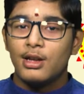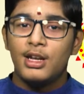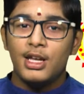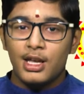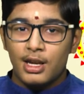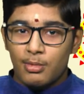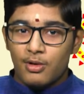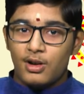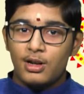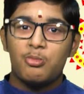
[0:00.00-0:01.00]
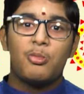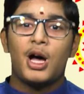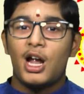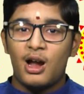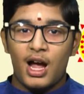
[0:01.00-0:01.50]
இல்லையே நம்ம வந்து
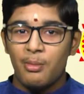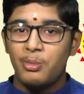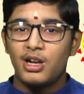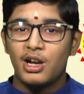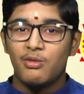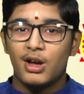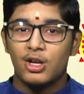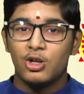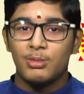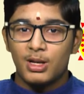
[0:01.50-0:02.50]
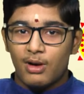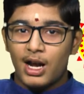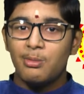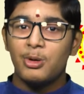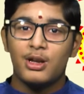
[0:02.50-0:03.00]
ஆப்பிள் தானே வாங்கினோம் இது
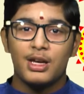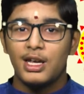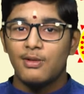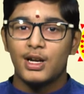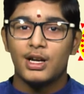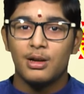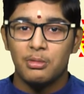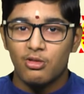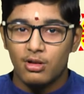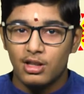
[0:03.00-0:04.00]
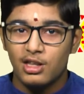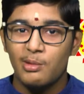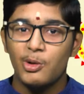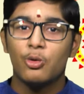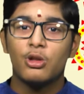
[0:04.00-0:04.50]
வாழைப்பழம் எங்கேன்னு வந்தது அப்படின்னு சொல்லிட்டு
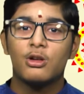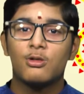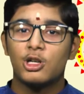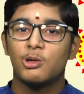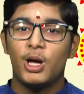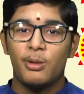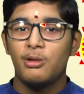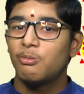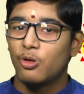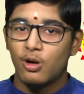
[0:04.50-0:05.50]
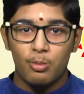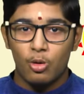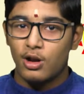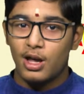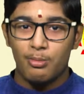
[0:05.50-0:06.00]
திரும்பியும் கொடுத்துட்டு வட்டுமா அப்படின்னு போ
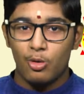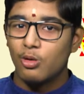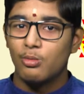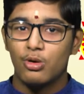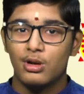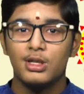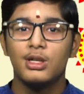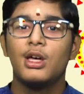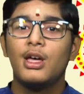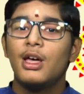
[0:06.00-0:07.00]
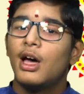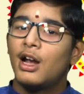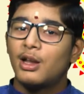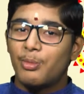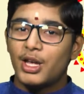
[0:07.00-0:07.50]
போகலாம் போகும்போது
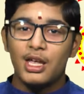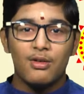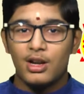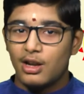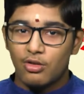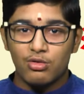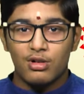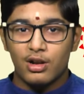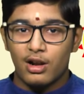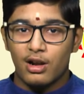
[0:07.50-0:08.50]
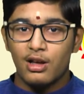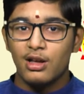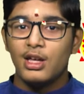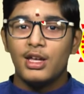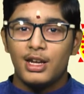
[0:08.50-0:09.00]
அந்த பையன் வந்து என்ன சொல்கிறான்னா
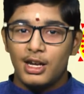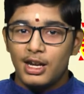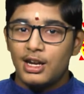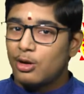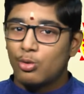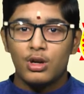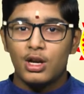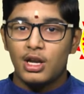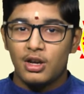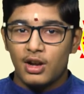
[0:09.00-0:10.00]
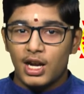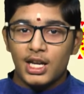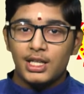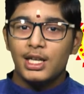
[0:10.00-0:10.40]
இல்லை இல்லை கொடுக்காங்க நான் இதை